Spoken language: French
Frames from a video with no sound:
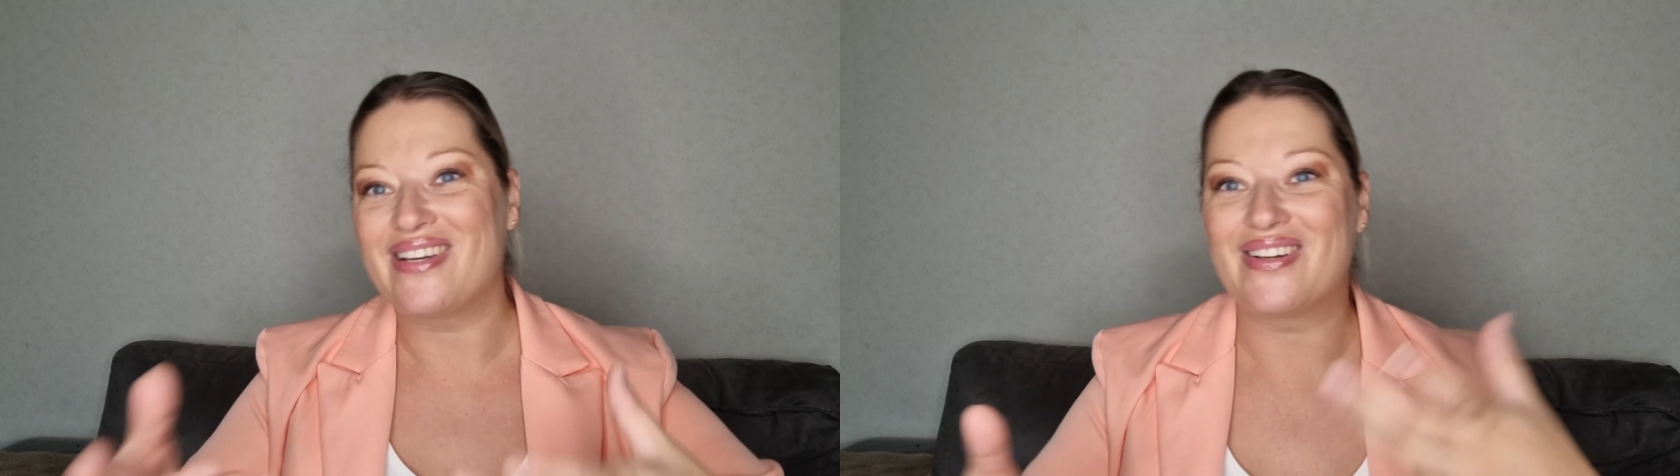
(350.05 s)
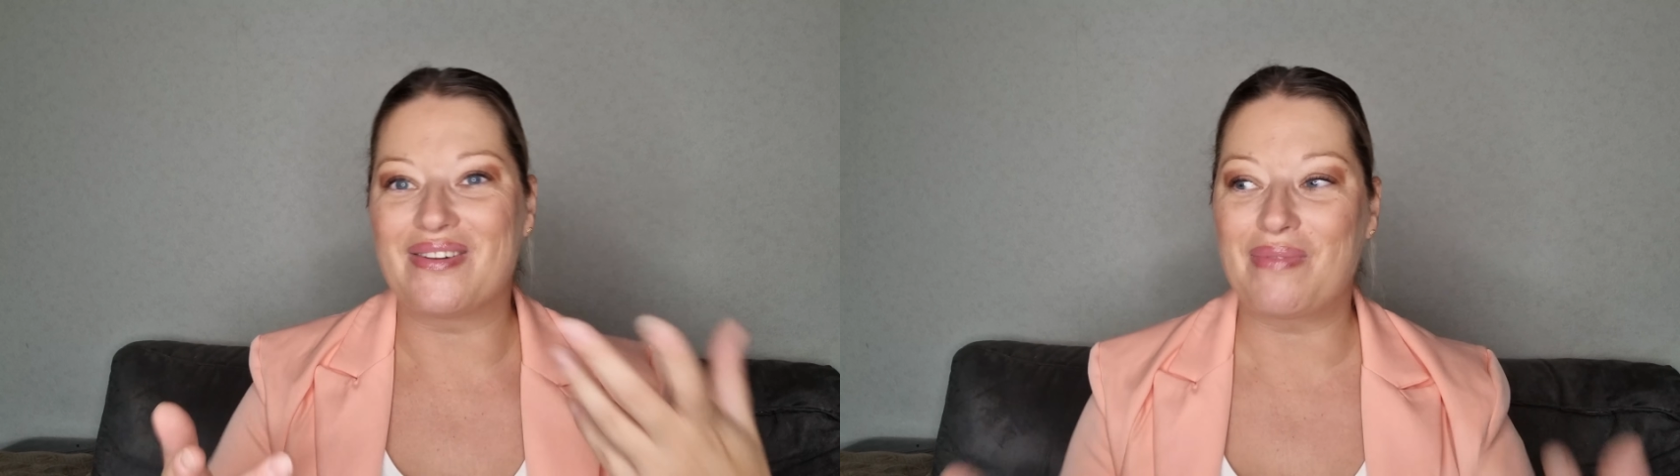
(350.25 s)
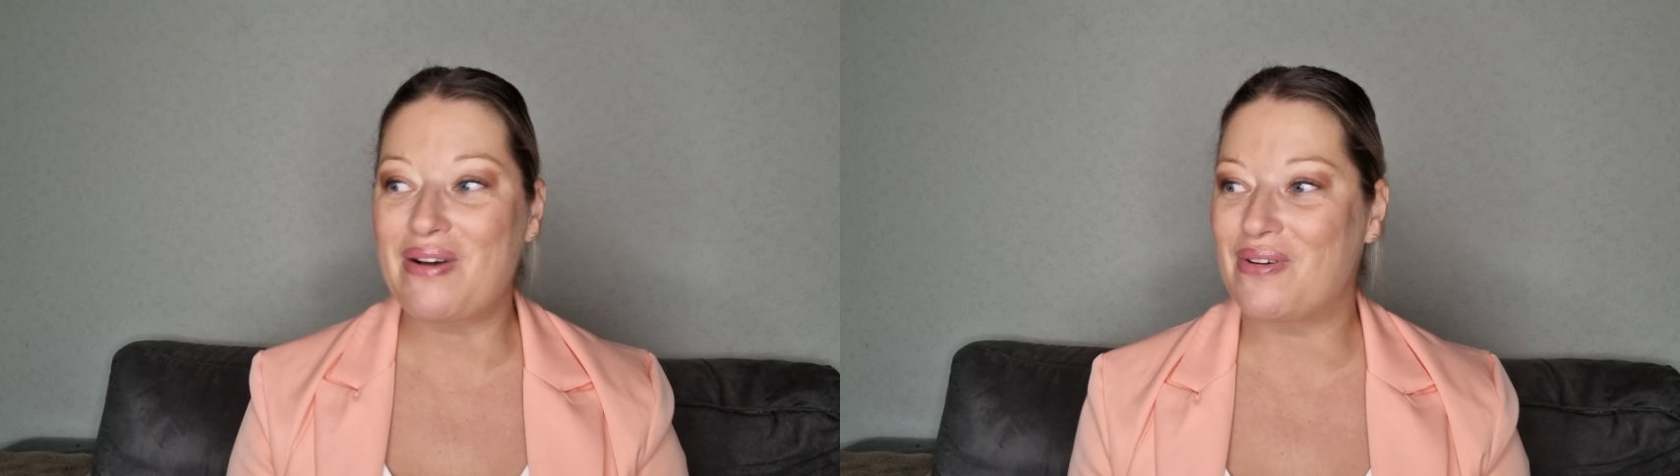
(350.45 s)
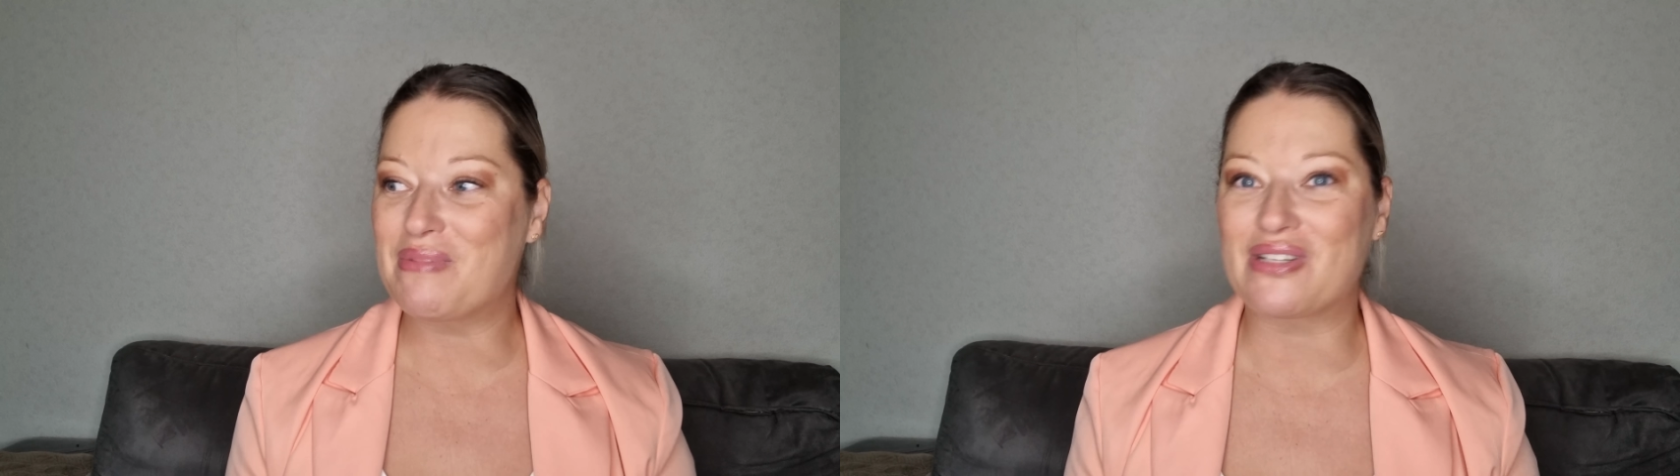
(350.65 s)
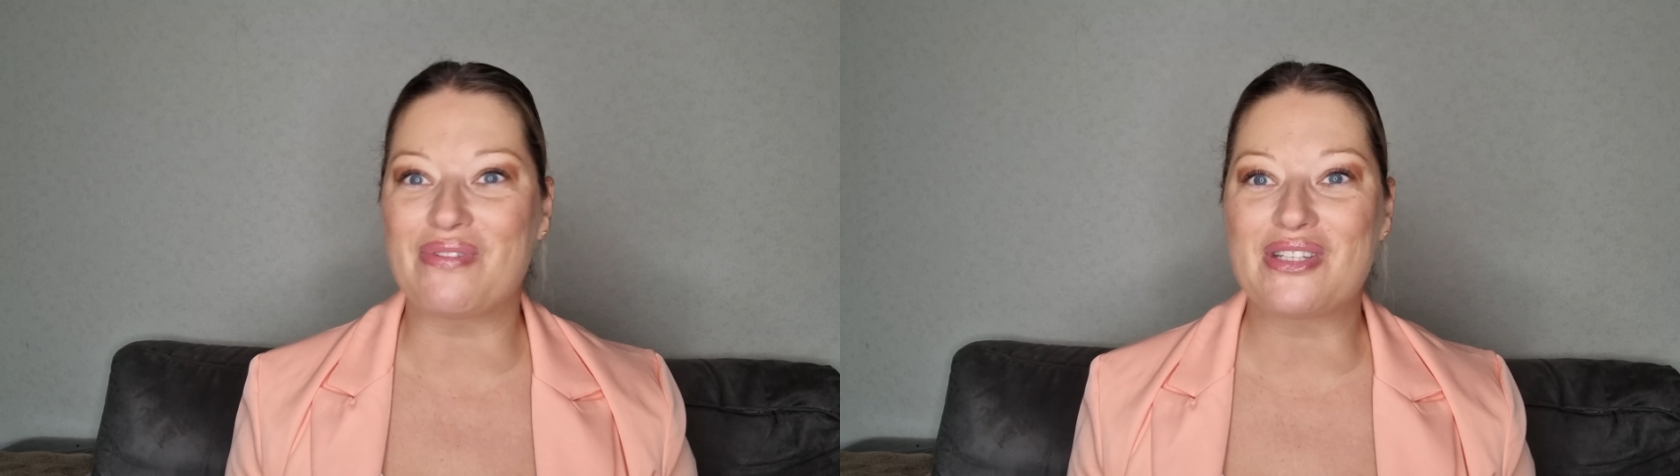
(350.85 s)
Euh, moi, avant,
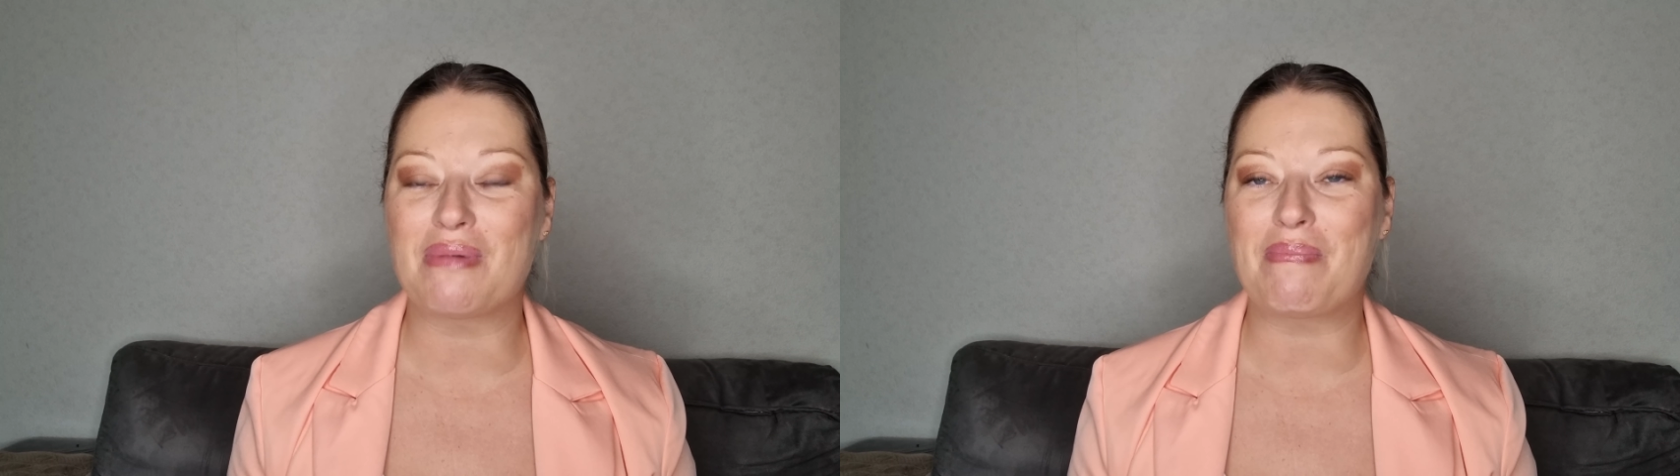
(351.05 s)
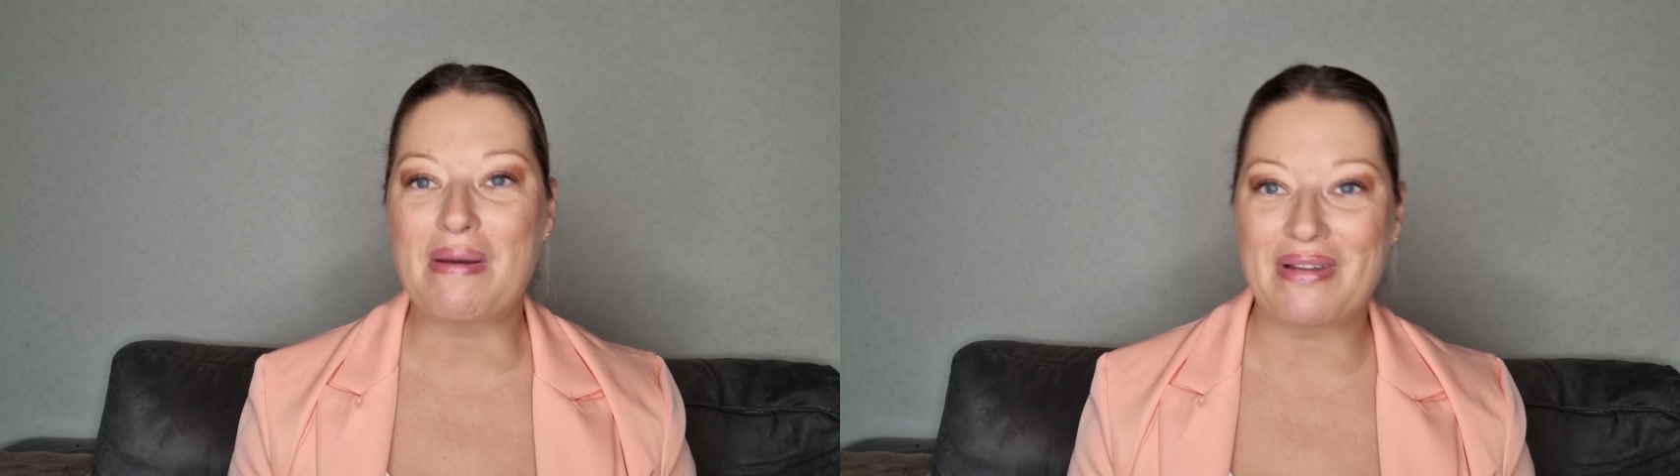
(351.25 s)
mes enfants, je n'aimaient pas.